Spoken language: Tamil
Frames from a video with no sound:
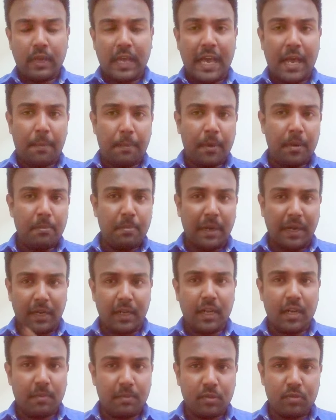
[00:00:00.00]
ஹேப்பின்
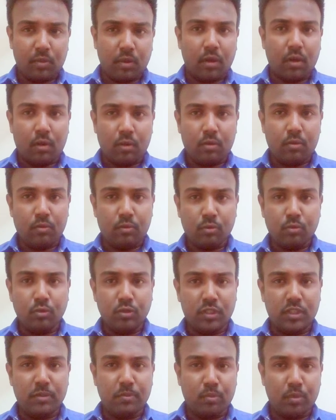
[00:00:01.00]
பெண்டுன்னு நம்ம சொல்கிறோம்
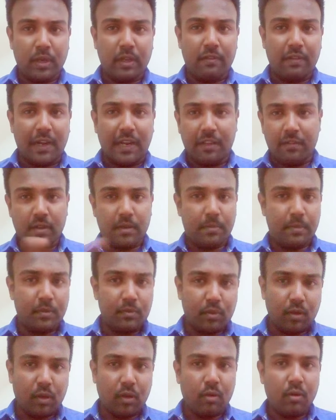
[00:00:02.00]
ஊசி முனை வளைவு
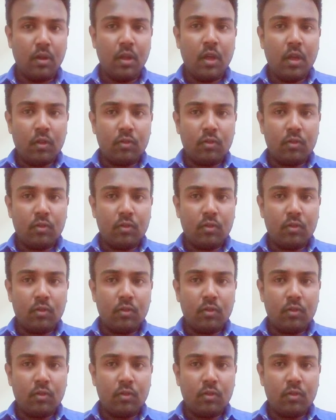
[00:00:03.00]
அப்படின்னு சொல்கிறோம்